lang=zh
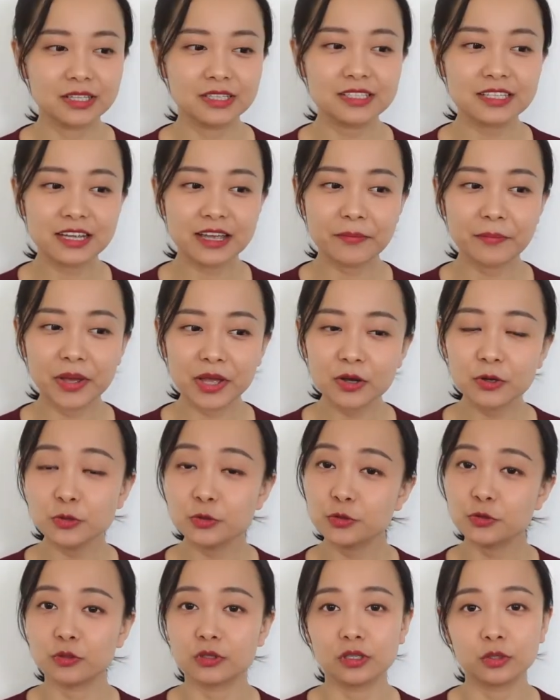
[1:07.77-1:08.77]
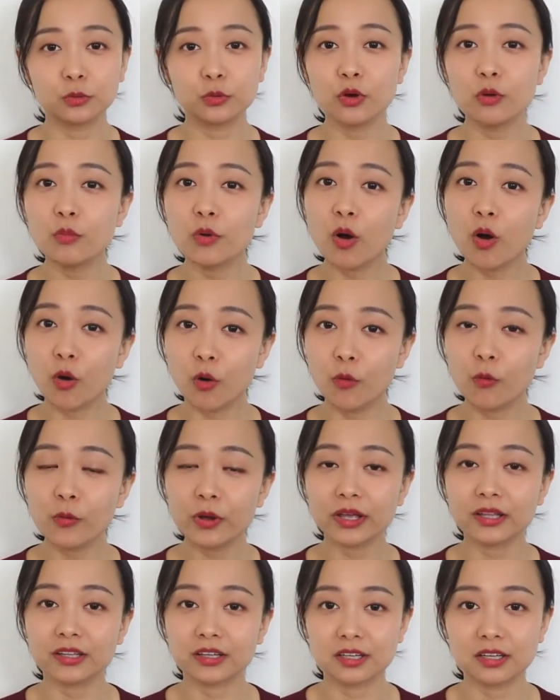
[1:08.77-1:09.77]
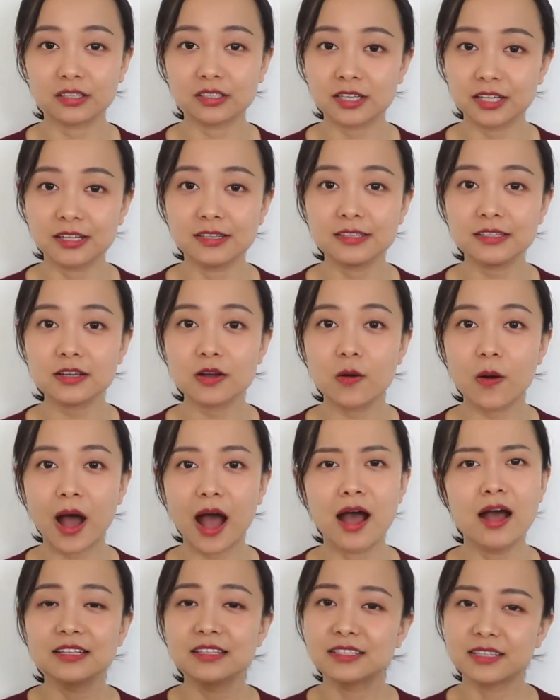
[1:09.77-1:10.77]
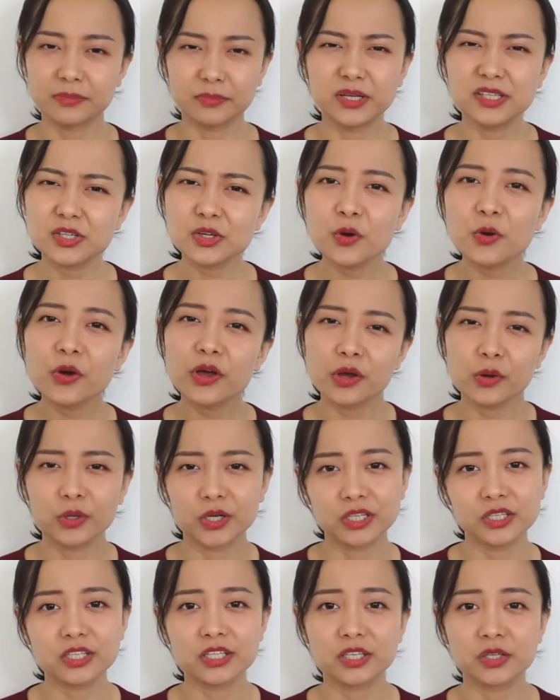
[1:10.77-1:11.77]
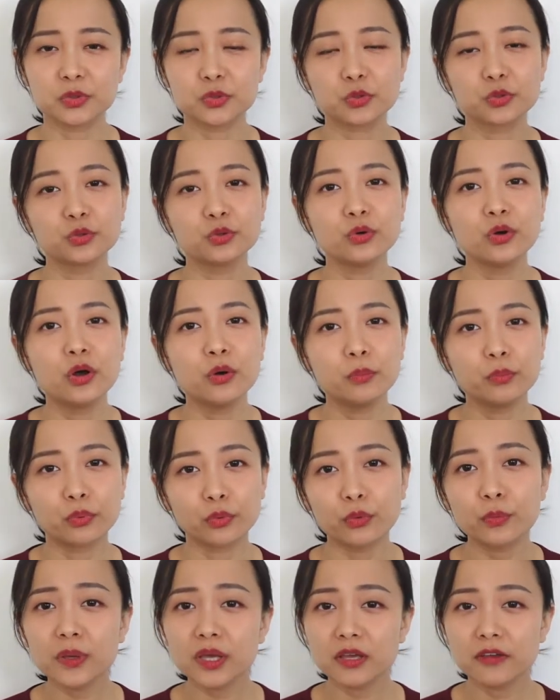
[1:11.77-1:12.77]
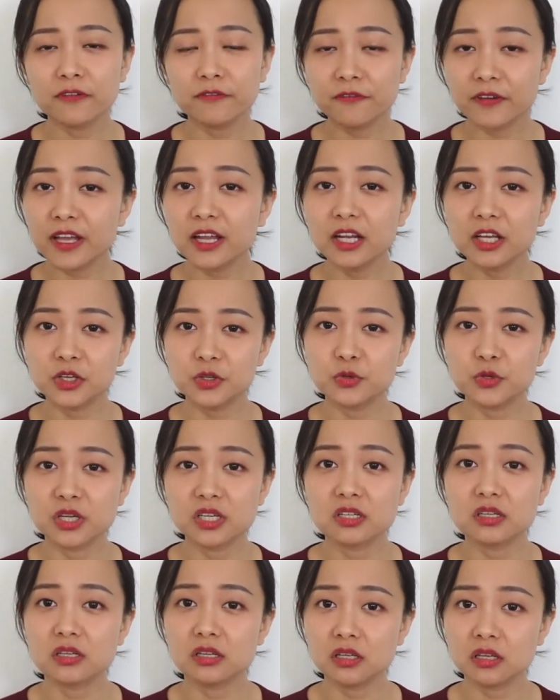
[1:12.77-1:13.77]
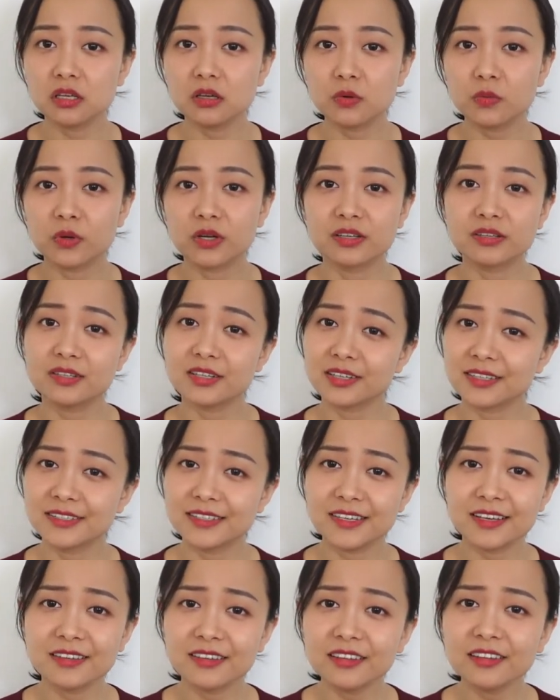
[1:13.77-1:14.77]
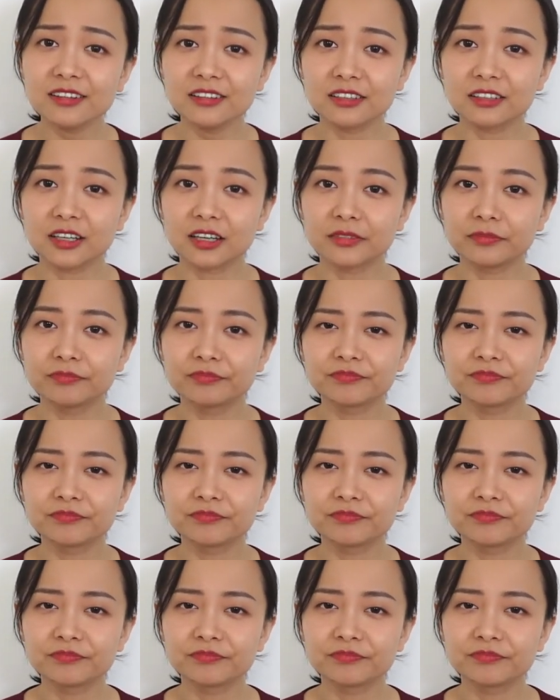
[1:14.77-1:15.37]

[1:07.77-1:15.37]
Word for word: 这也没有取得多么宏伟的成就啊，怎么就会有人提出不必费力学习英文这个建议了呢？